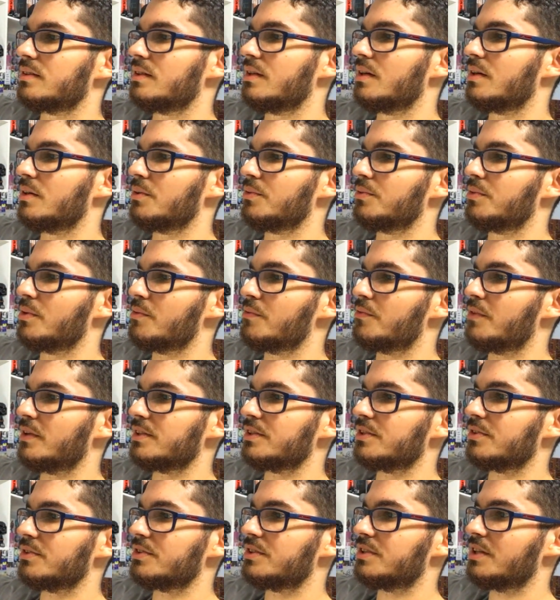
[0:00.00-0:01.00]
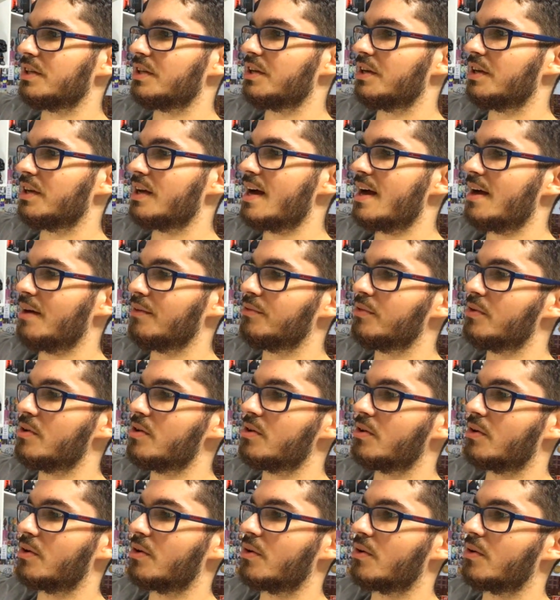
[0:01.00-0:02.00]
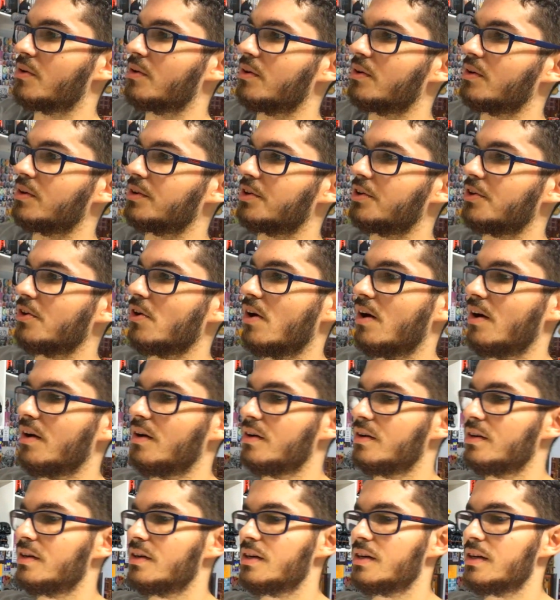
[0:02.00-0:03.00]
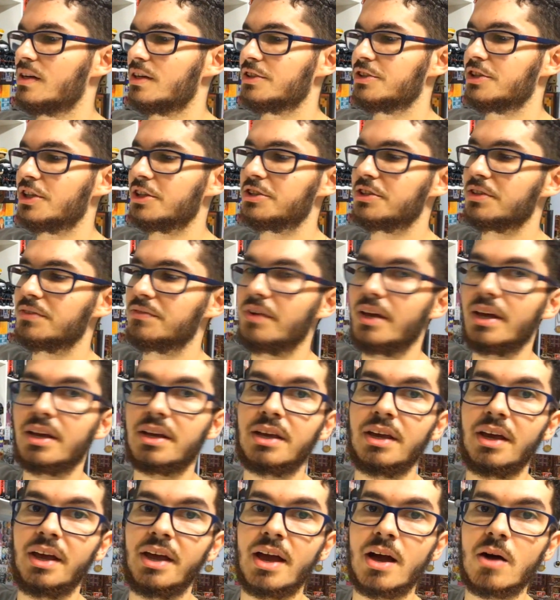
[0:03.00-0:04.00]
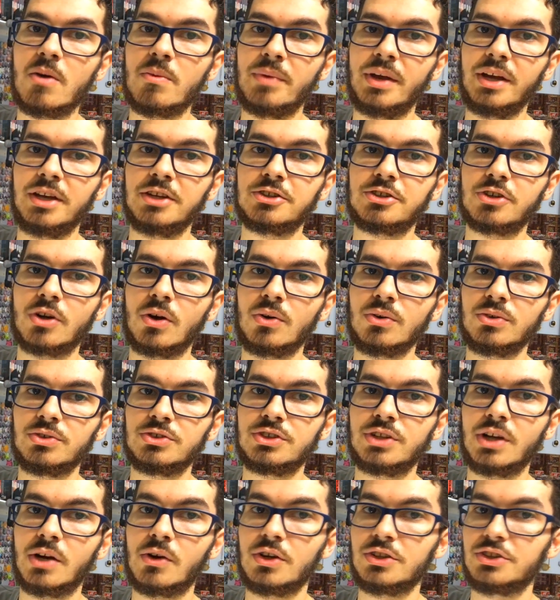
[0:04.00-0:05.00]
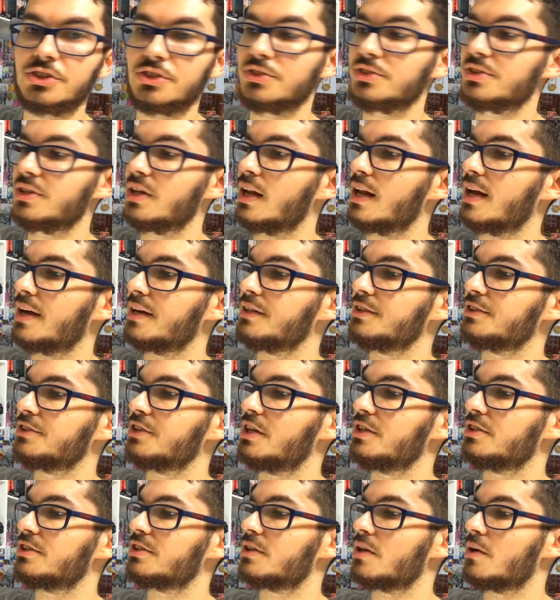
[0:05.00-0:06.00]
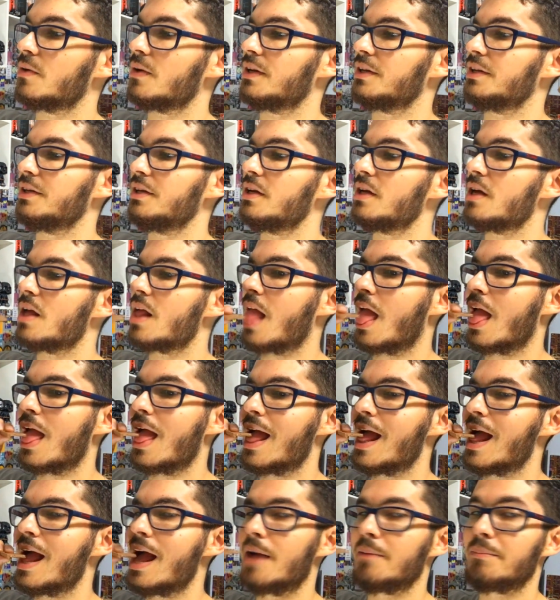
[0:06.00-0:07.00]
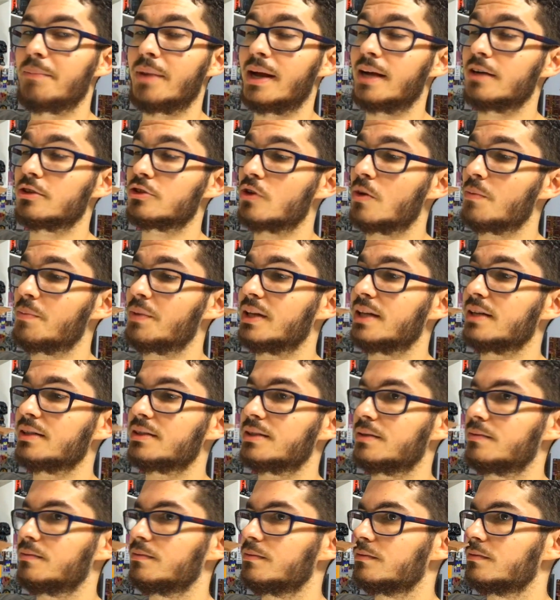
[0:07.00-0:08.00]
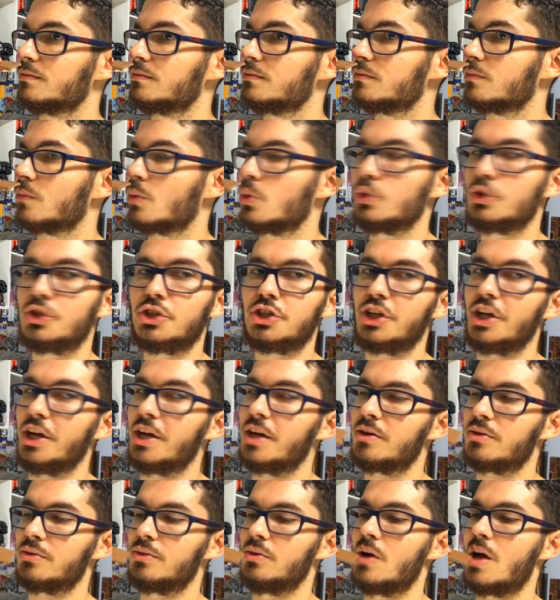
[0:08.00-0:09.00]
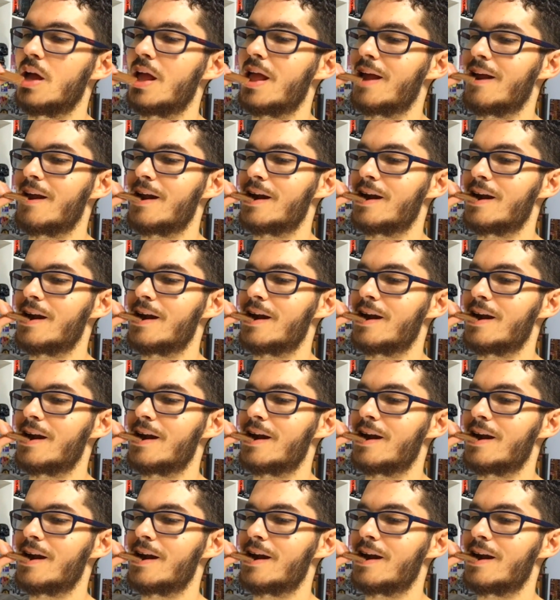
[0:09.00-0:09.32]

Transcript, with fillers: Então vamos fazer o seguinte, ah, vou aqui ó, a gente vê que realmente, ó, os negocinhos de laranja, eles estão ali. Vou pegar só um pedacinho. O cheiro